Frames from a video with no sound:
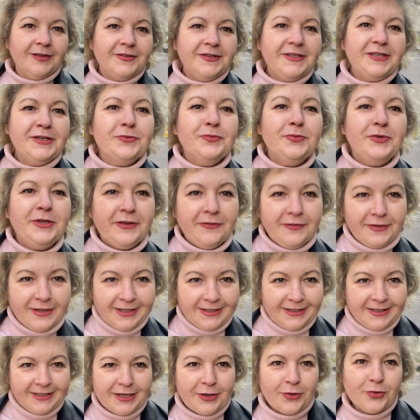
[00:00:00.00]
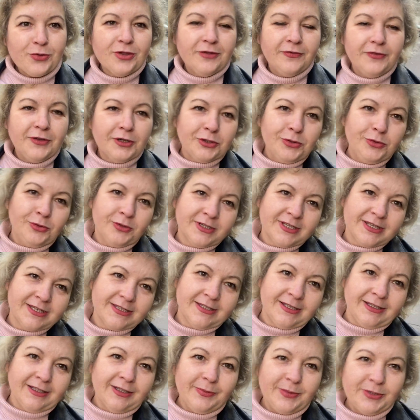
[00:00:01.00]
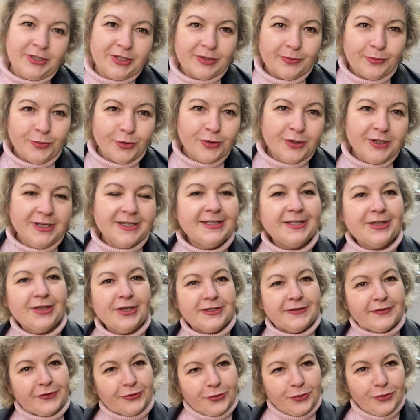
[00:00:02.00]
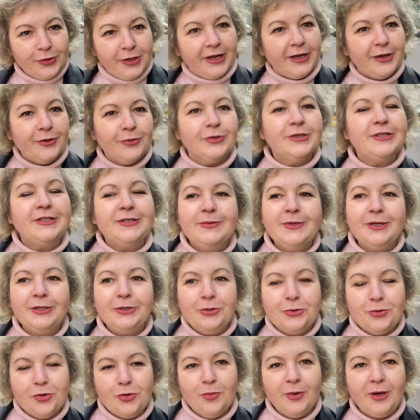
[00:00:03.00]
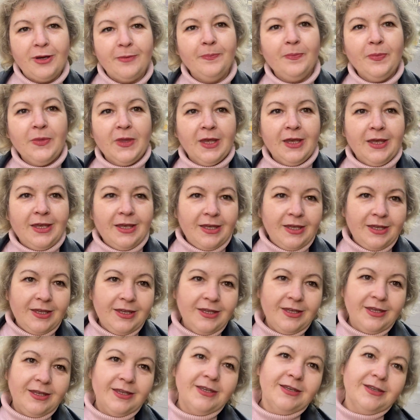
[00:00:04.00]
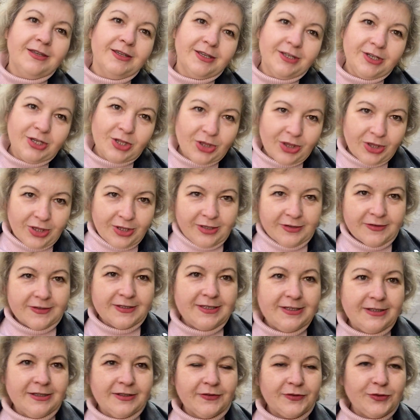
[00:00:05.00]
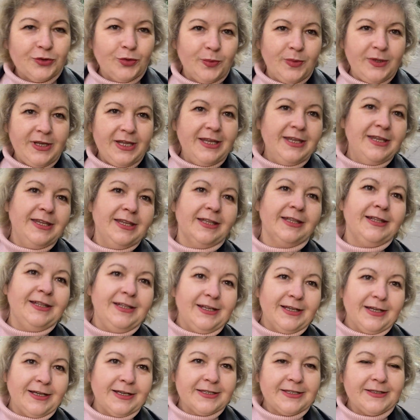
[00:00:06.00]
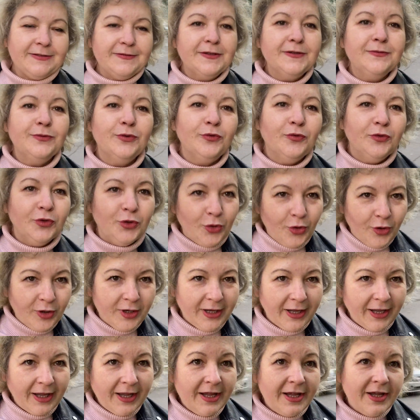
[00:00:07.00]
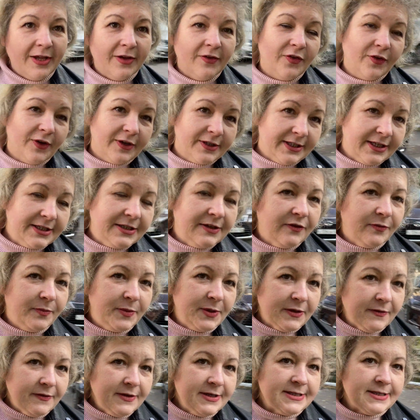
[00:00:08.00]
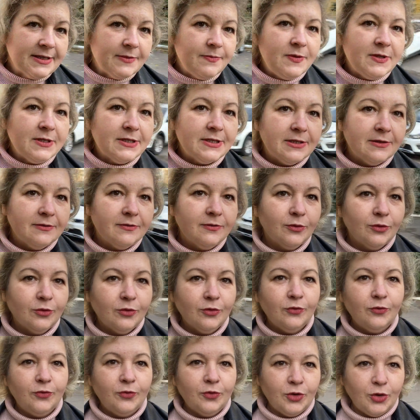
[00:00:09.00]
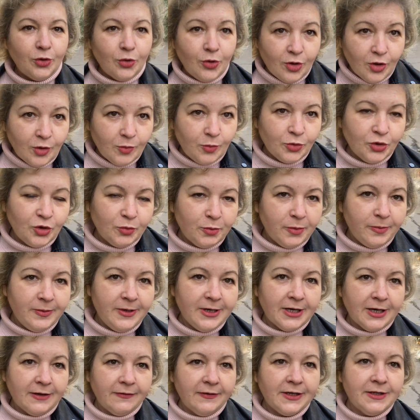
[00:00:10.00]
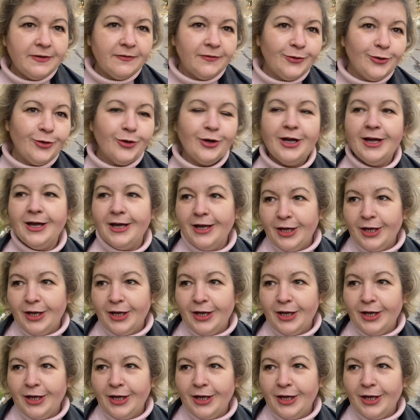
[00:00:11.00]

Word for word: Всем привет! Я уже вернулась из Санкт-Петербурга, сейчас вот гуляю у себя дома и решила сделать вступление для своего влога. Кстати, впервые записываю влог, буду публиковать влог.